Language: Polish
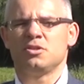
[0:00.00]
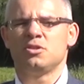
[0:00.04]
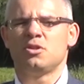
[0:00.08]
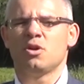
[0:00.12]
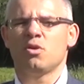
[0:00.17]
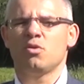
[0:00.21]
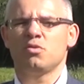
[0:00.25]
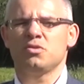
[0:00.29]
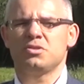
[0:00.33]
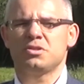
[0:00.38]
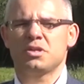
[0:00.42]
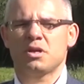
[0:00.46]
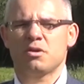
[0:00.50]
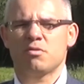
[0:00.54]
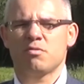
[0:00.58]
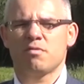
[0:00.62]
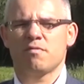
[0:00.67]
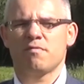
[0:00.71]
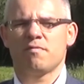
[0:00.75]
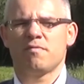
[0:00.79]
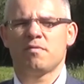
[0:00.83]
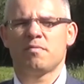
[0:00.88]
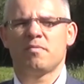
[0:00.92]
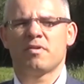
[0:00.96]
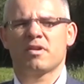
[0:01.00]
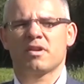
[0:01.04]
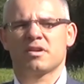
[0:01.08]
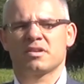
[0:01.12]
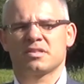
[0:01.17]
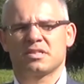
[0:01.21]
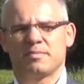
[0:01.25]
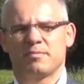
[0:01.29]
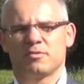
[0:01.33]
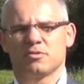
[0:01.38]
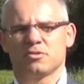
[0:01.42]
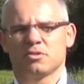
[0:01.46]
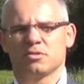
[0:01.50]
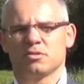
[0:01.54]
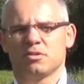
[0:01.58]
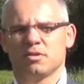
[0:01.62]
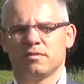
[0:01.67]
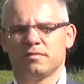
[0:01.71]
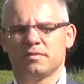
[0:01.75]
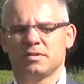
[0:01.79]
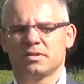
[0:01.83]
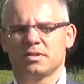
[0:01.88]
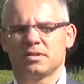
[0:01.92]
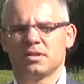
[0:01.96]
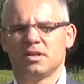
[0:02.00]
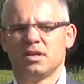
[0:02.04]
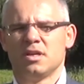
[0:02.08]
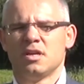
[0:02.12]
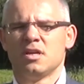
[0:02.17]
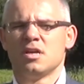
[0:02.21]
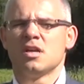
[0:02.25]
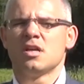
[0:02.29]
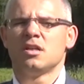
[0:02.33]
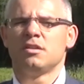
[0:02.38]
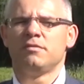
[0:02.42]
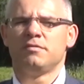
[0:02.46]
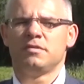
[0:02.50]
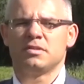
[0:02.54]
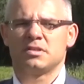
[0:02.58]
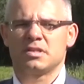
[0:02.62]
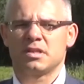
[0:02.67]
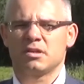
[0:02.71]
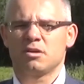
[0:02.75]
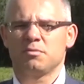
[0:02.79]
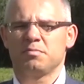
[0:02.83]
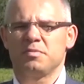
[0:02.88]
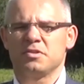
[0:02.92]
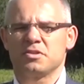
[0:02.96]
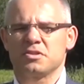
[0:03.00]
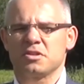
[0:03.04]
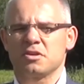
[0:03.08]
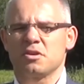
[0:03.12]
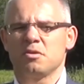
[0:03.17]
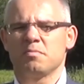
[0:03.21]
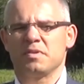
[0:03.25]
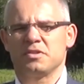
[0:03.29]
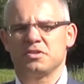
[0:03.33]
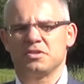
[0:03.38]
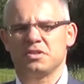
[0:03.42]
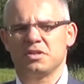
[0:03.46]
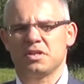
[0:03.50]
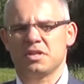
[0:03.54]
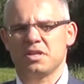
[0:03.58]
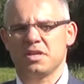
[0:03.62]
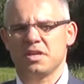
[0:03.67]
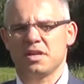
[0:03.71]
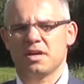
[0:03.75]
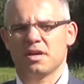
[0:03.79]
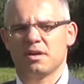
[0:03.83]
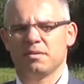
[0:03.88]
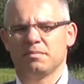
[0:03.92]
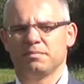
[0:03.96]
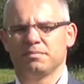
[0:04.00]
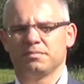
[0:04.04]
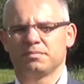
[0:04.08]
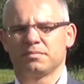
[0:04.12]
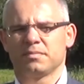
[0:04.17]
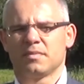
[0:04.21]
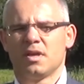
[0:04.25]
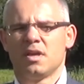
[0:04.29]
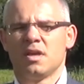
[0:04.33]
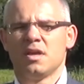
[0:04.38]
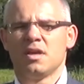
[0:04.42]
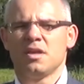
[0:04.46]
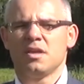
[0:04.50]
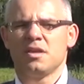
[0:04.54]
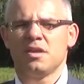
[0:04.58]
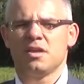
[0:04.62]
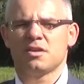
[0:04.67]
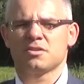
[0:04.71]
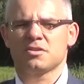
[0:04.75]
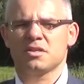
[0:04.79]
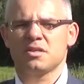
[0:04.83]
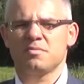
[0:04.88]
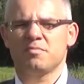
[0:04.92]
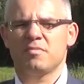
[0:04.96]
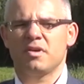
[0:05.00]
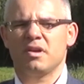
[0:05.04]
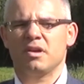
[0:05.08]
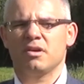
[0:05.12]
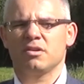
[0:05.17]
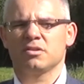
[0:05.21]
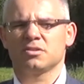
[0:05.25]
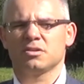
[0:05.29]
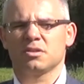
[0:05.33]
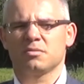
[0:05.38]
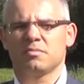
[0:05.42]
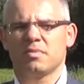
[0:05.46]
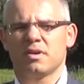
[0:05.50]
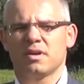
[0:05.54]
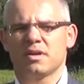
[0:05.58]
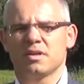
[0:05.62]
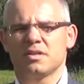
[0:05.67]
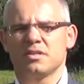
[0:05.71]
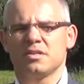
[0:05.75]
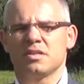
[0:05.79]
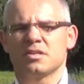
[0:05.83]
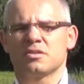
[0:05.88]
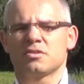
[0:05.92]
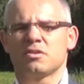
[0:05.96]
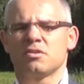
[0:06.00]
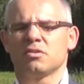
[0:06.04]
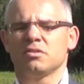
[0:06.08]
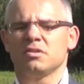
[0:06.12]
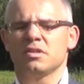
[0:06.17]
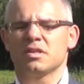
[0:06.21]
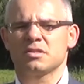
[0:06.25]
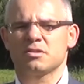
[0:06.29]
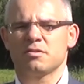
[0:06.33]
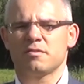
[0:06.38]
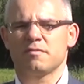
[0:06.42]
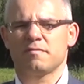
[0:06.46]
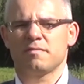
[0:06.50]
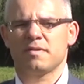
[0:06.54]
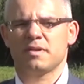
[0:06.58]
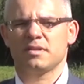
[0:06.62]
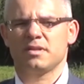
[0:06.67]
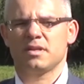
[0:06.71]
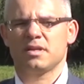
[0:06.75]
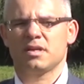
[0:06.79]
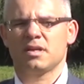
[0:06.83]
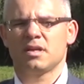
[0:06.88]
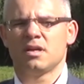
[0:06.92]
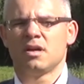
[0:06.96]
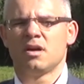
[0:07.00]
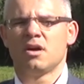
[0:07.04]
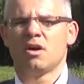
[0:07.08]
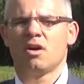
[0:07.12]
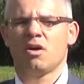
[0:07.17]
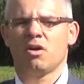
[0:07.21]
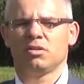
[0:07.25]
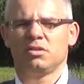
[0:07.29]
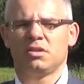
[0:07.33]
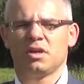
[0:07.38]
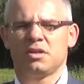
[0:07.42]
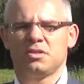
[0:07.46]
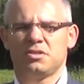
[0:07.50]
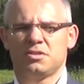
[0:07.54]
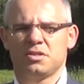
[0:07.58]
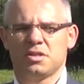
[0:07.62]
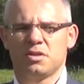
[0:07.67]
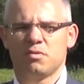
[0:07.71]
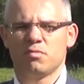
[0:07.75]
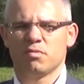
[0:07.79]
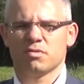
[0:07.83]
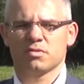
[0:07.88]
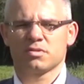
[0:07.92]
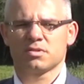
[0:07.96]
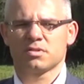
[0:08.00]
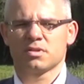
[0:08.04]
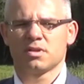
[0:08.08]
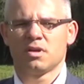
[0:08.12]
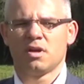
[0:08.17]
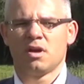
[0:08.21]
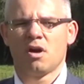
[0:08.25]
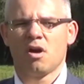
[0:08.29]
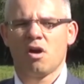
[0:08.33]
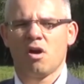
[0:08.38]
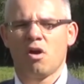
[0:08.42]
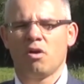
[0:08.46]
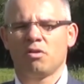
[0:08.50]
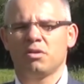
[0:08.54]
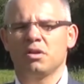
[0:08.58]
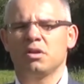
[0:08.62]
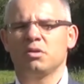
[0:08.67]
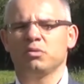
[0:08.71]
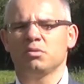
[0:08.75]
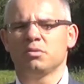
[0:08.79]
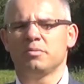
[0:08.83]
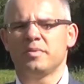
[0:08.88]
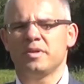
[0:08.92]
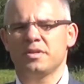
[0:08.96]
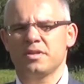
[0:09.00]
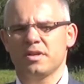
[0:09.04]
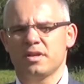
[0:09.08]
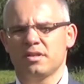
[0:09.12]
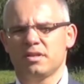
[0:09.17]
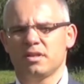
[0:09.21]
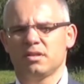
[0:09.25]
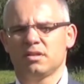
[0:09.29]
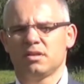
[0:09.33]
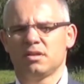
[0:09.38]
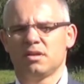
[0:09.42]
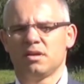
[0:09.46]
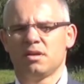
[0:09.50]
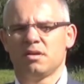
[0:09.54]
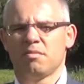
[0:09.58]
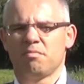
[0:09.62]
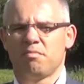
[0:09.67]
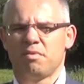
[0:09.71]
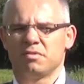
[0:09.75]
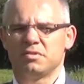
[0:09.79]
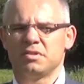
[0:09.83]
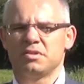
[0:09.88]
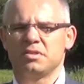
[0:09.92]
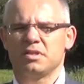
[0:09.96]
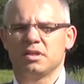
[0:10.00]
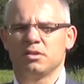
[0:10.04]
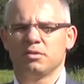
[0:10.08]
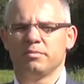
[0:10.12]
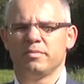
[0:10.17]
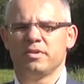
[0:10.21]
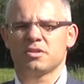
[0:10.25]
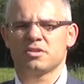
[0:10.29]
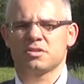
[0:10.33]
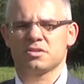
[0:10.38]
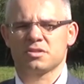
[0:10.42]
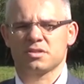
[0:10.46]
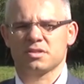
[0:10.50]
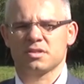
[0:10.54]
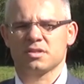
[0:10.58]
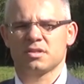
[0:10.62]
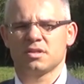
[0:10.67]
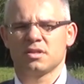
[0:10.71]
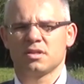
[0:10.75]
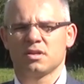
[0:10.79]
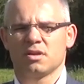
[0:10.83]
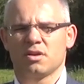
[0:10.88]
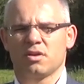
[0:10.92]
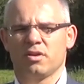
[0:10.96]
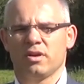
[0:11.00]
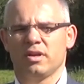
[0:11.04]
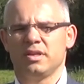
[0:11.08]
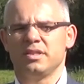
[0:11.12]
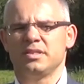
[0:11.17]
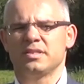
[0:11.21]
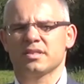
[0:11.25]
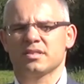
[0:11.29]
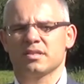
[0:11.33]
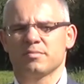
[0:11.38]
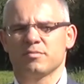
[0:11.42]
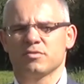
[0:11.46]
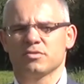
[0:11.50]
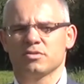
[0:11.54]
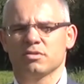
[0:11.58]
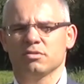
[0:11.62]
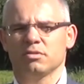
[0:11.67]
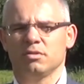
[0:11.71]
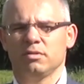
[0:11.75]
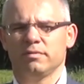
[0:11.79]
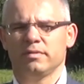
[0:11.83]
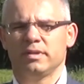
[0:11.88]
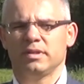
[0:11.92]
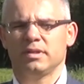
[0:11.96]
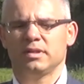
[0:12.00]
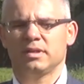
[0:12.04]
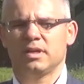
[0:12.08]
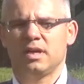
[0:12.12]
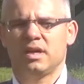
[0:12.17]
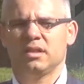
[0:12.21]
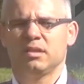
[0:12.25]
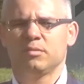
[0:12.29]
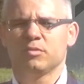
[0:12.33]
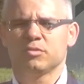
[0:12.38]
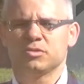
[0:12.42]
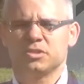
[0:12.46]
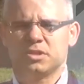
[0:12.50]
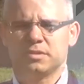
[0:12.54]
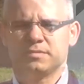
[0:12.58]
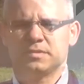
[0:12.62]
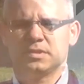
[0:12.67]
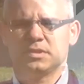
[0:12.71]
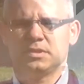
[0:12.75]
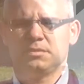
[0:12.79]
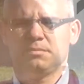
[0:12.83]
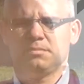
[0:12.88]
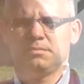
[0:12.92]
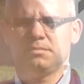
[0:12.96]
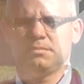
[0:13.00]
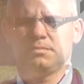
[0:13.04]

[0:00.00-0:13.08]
do udziału w wyborach samorządowych 21 października. Jeżeli moja osoba jest godna zaufania, oddajcie głos. Okręg numer 1, pozycja numer 3, Koalicja Samorządowa. Adam Olszewski.